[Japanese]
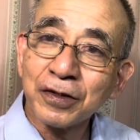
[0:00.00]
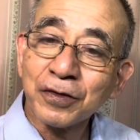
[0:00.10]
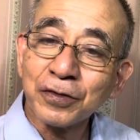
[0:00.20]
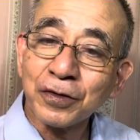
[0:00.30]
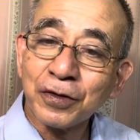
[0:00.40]

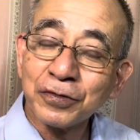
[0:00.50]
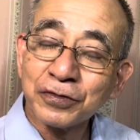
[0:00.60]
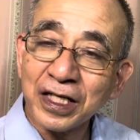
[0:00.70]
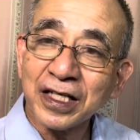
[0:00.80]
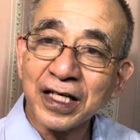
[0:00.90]
この、
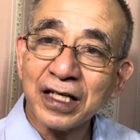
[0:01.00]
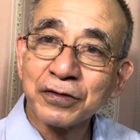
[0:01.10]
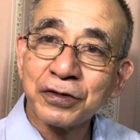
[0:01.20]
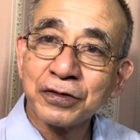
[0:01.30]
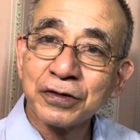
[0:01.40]
ウクライナが
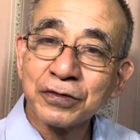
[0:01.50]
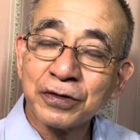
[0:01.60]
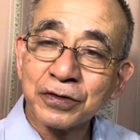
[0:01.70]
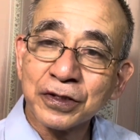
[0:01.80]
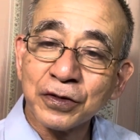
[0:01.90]

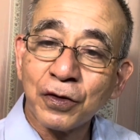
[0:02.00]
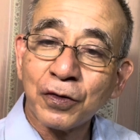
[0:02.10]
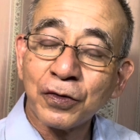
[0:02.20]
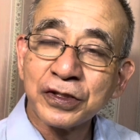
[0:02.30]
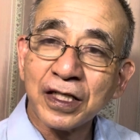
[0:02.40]
クルクルクスを
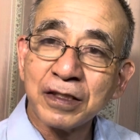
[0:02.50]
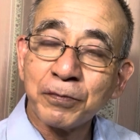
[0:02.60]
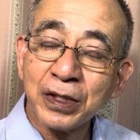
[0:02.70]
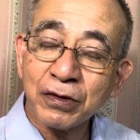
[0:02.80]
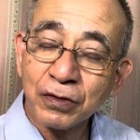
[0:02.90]
押して、
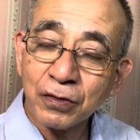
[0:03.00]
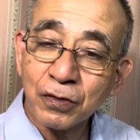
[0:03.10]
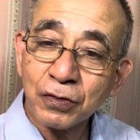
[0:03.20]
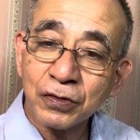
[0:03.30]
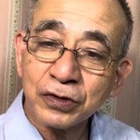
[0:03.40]

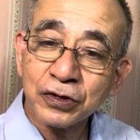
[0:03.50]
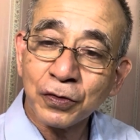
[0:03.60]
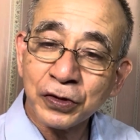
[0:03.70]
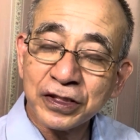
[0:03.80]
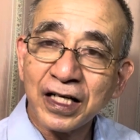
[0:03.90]
ベルゴロド州を
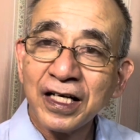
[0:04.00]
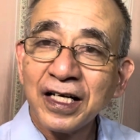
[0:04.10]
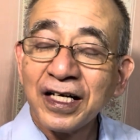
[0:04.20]
押して、